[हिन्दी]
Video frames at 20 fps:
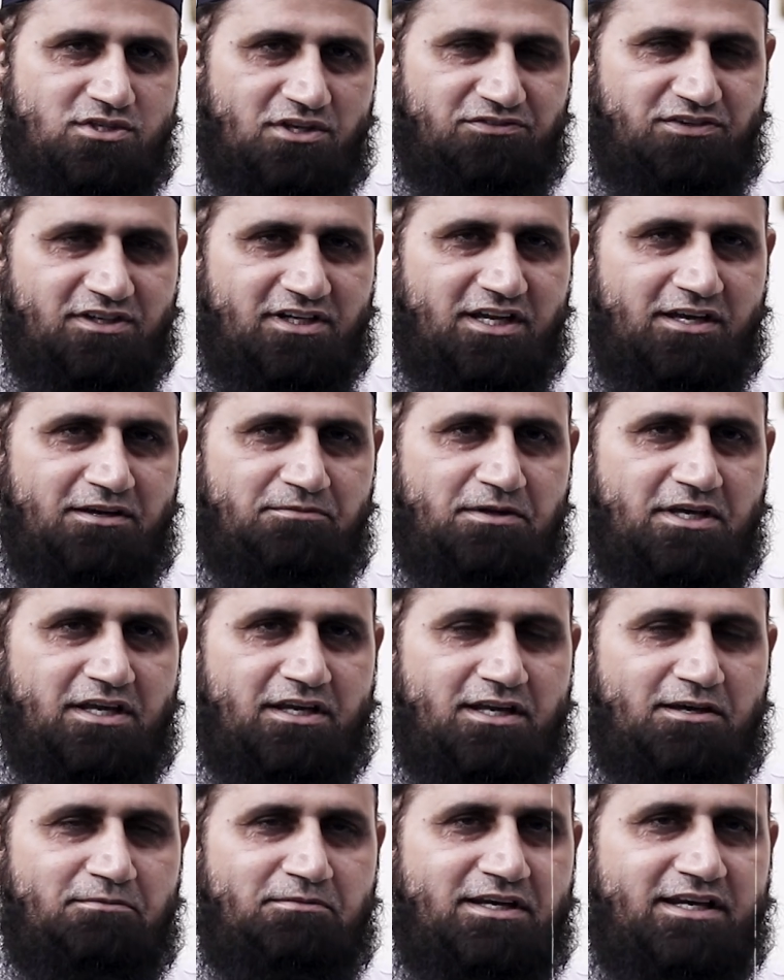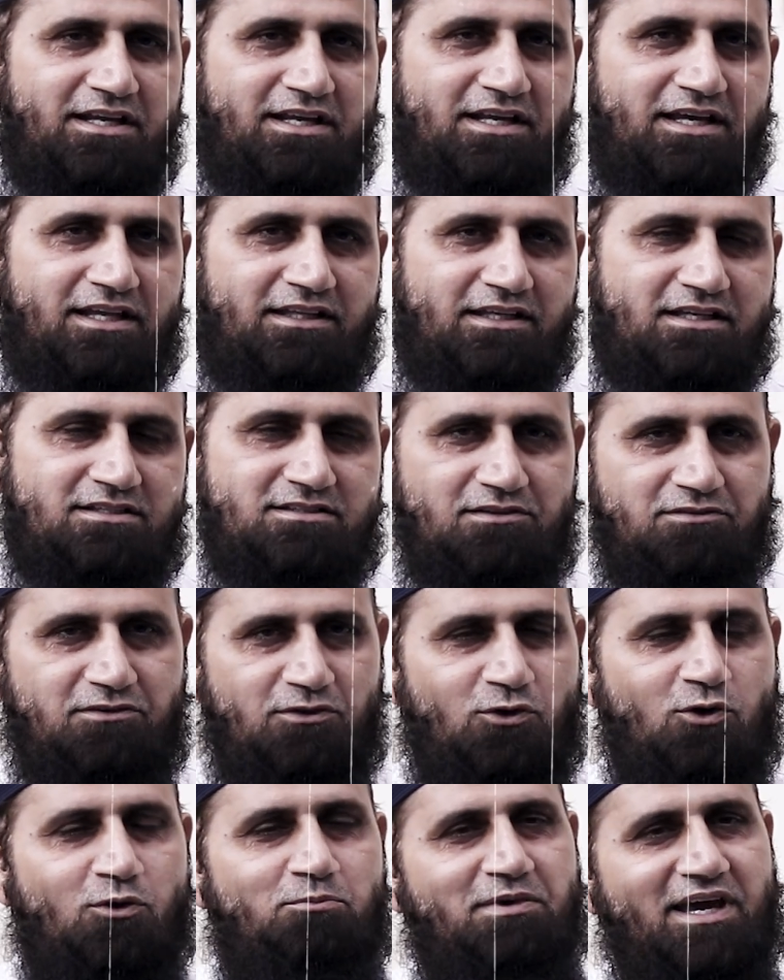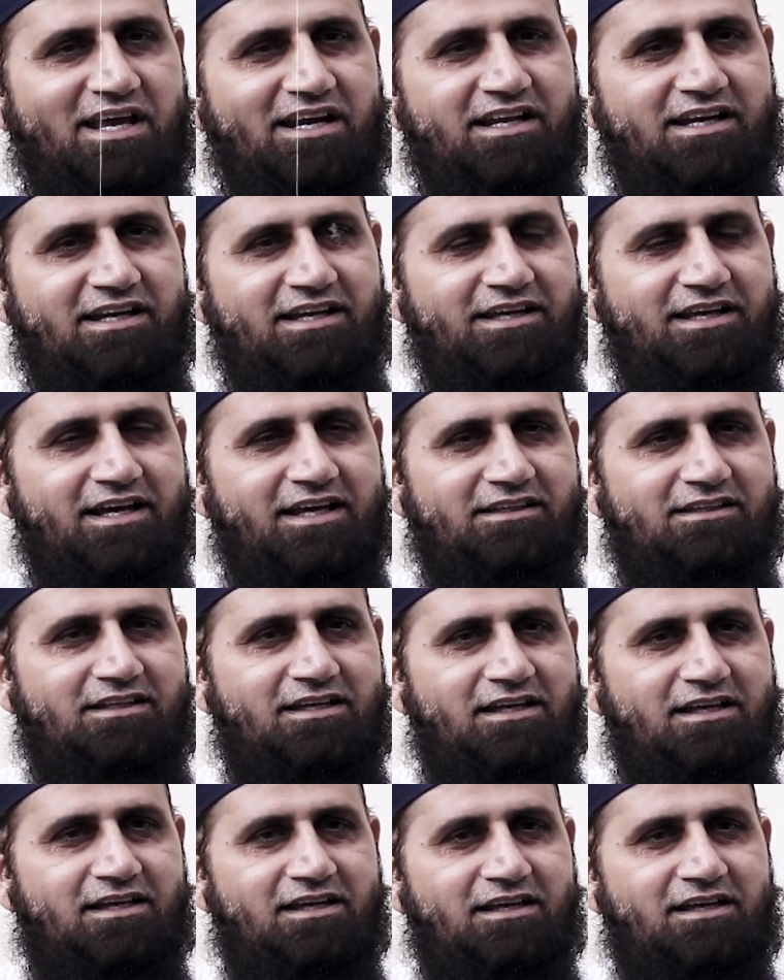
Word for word: सफ़र के महीने में ले जाते सफ़र को पहले ले आते